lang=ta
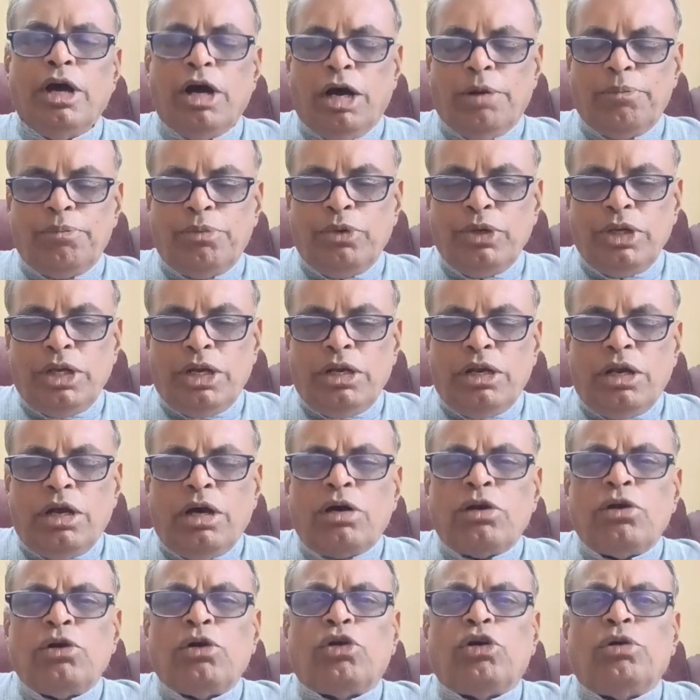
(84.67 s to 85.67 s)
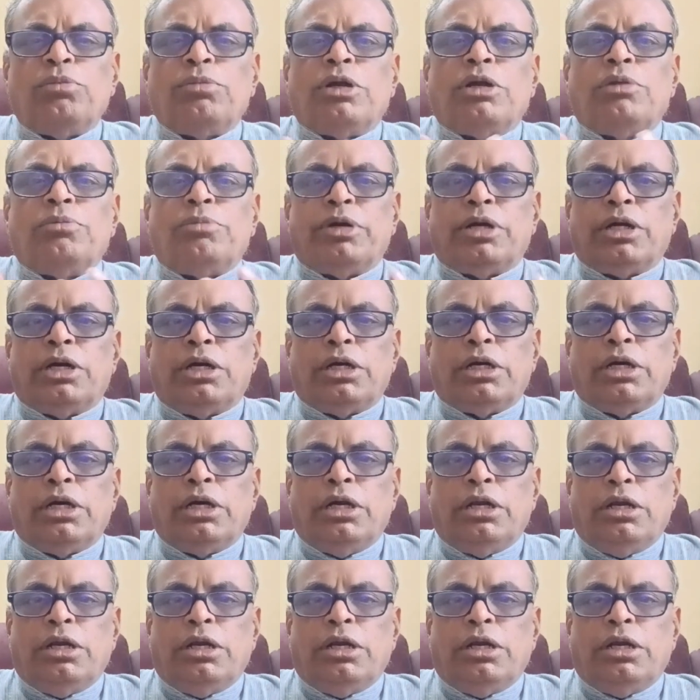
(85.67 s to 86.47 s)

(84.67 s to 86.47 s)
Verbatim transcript: அப்போது எல்லாருக்கும் நண்பனாக